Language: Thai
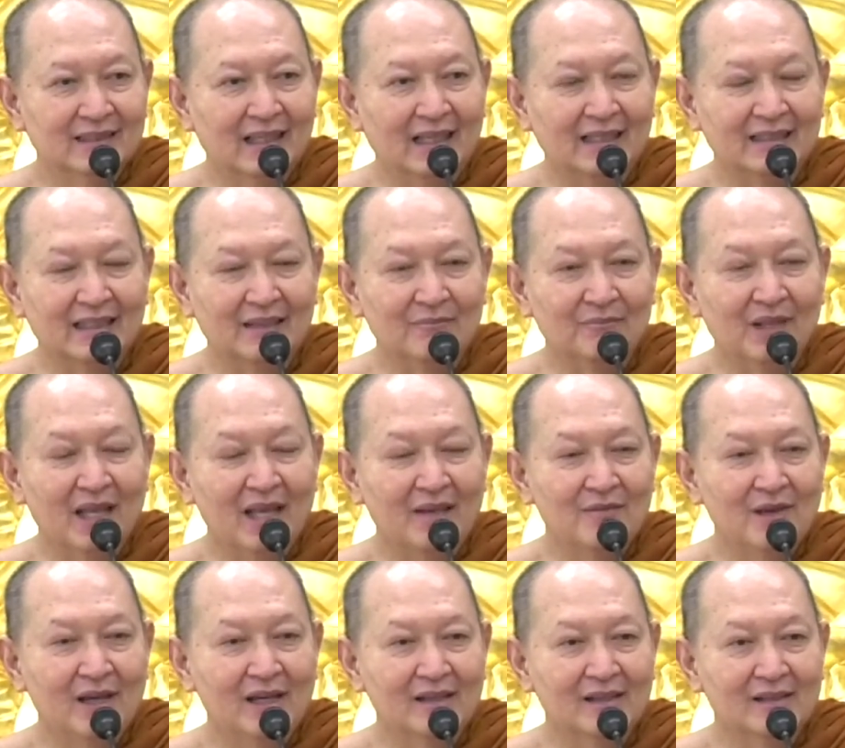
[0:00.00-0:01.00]
ใครทำได้
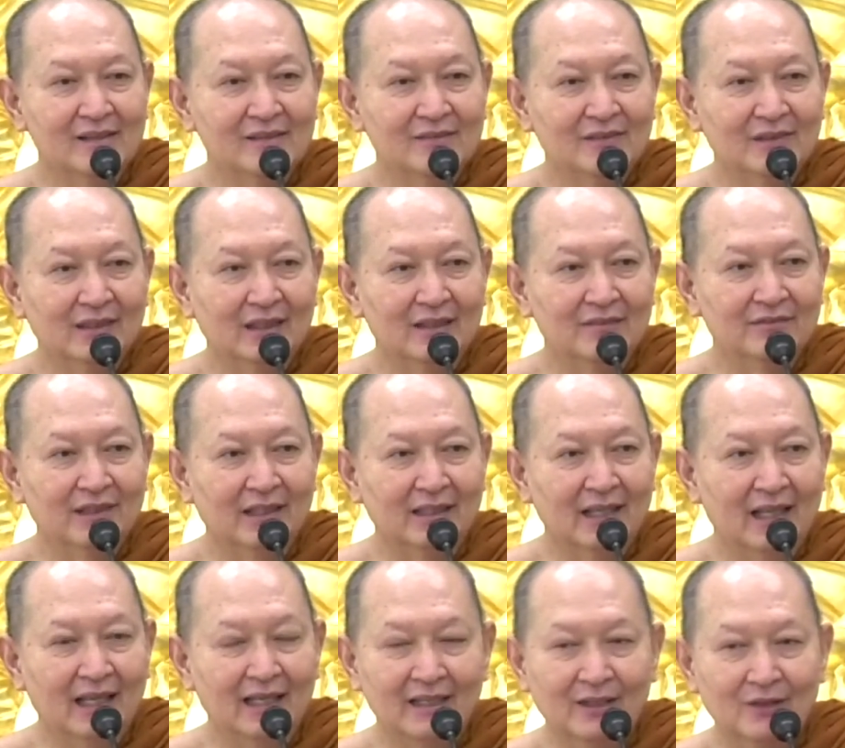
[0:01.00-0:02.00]
บ้าง เวลาฝั
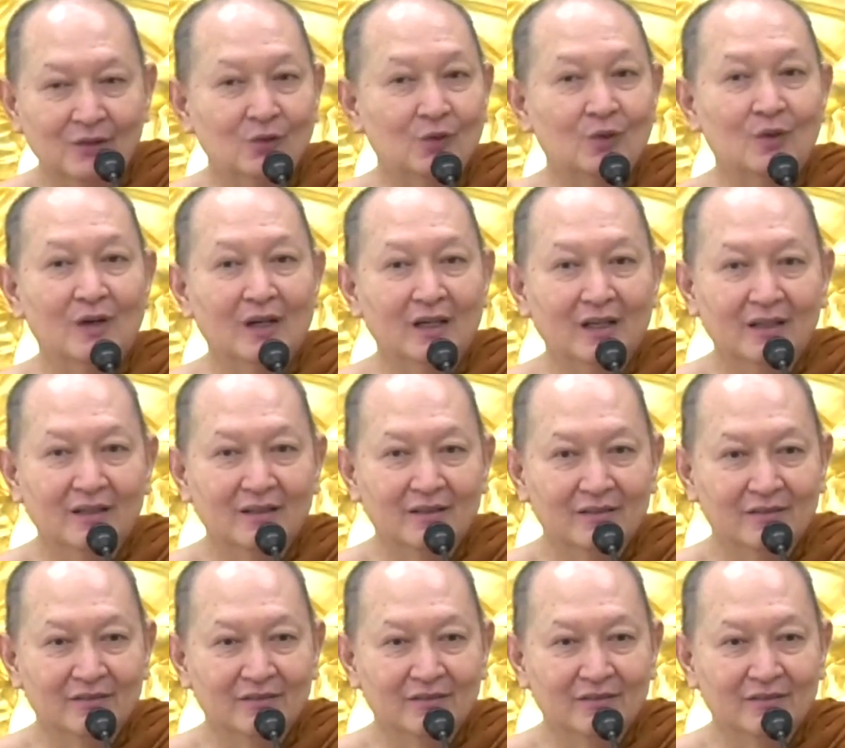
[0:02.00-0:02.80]
นร้ายเรารู้ว่า